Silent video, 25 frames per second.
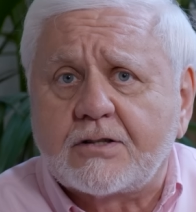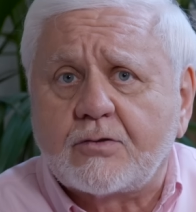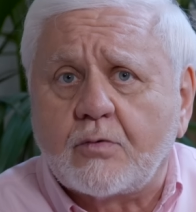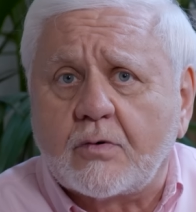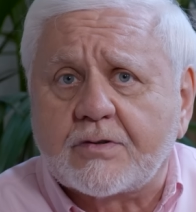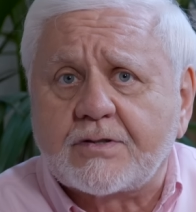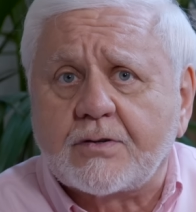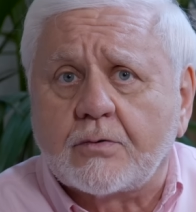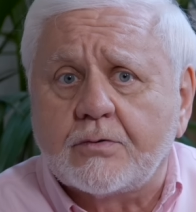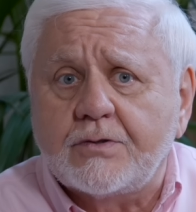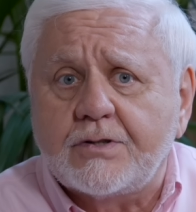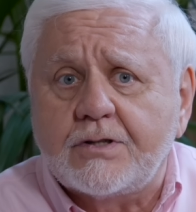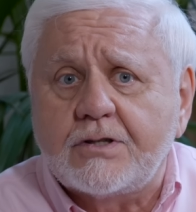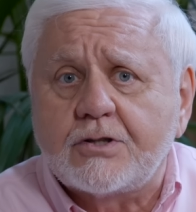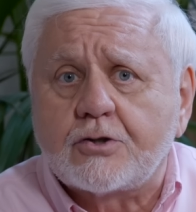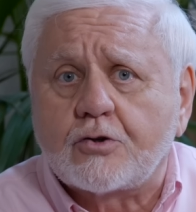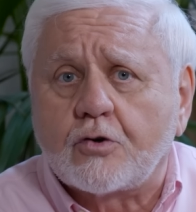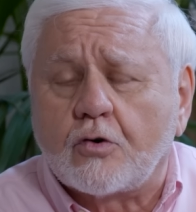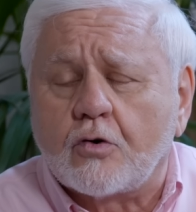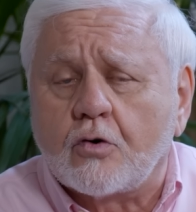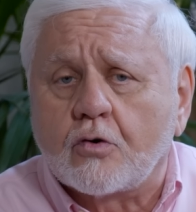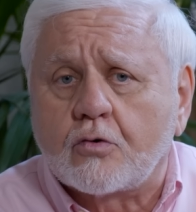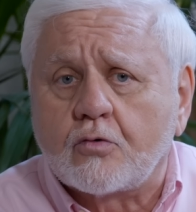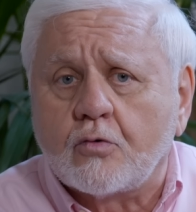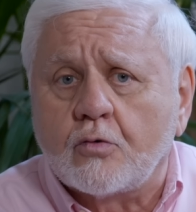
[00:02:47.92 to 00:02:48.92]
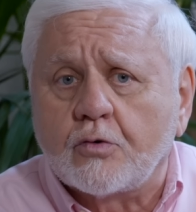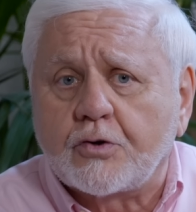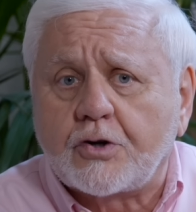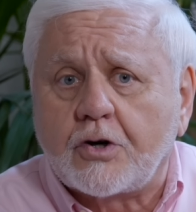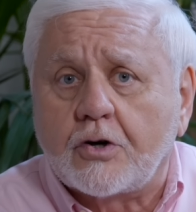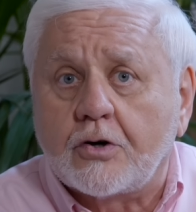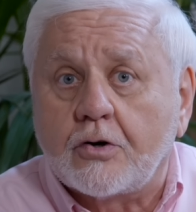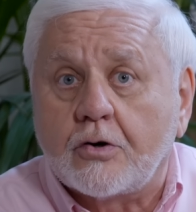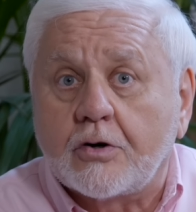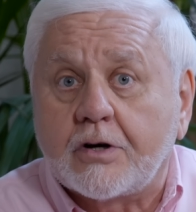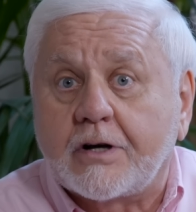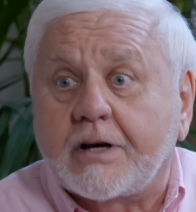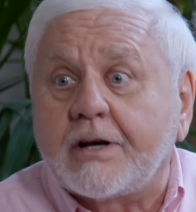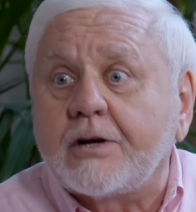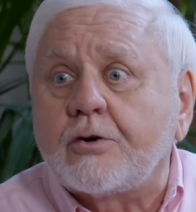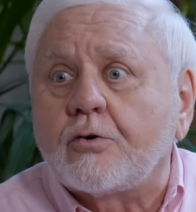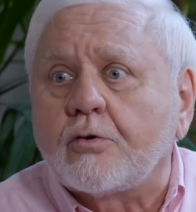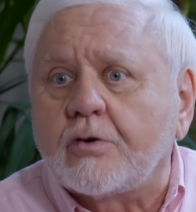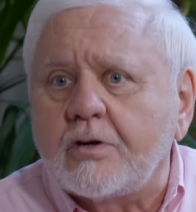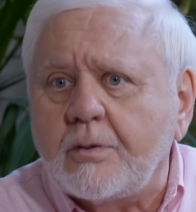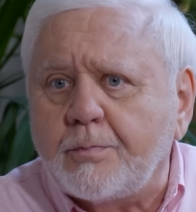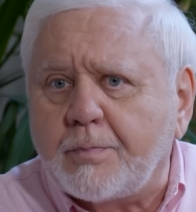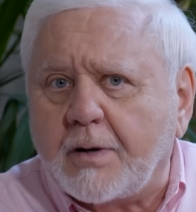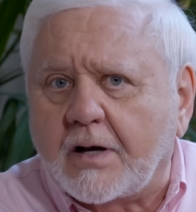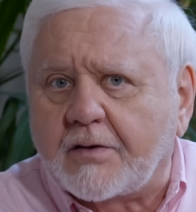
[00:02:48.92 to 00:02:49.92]
70, je rencontre un
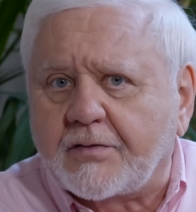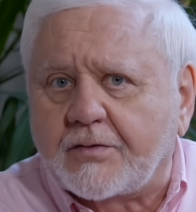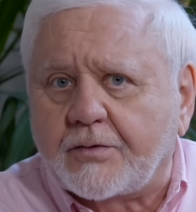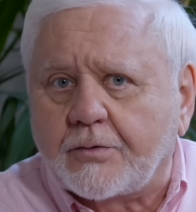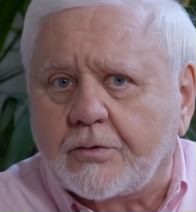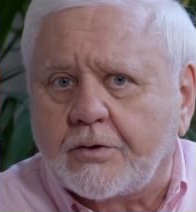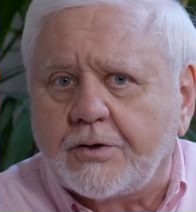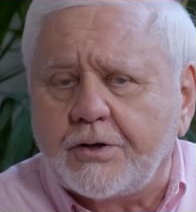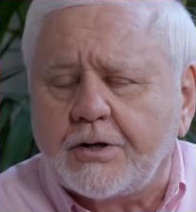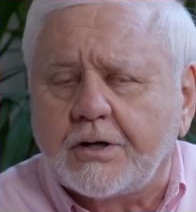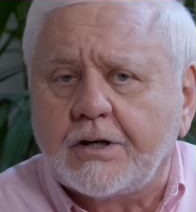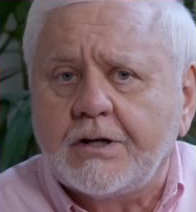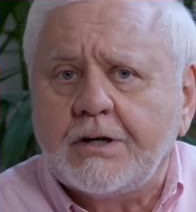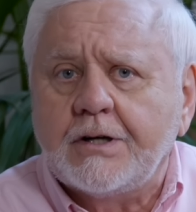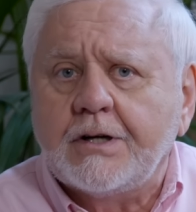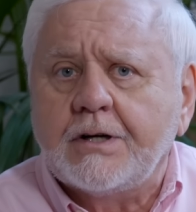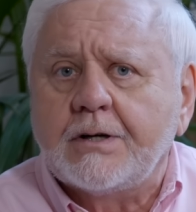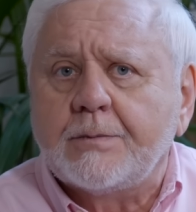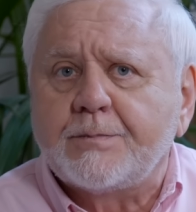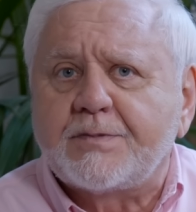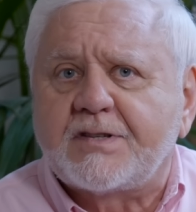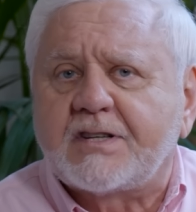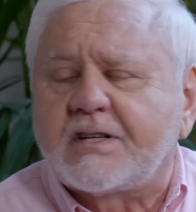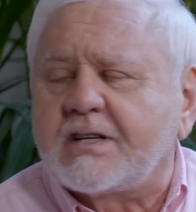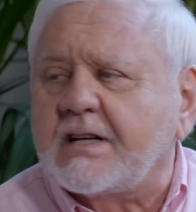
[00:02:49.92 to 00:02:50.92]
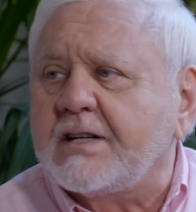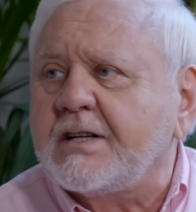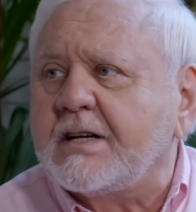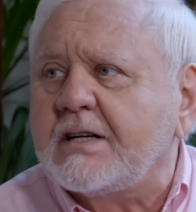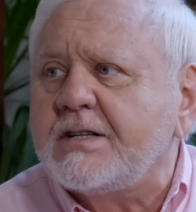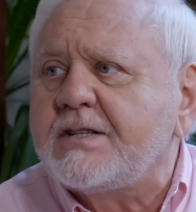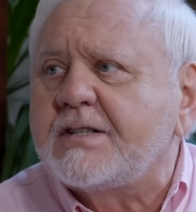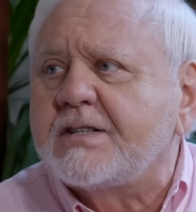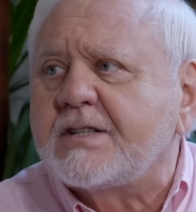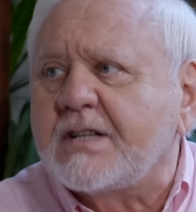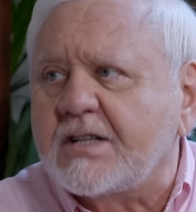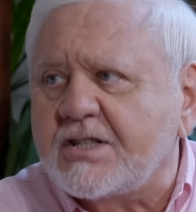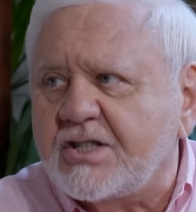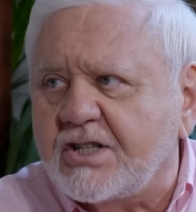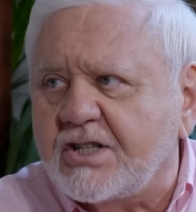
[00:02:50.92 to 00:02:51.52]
Gregory Paxson, psychanalyste à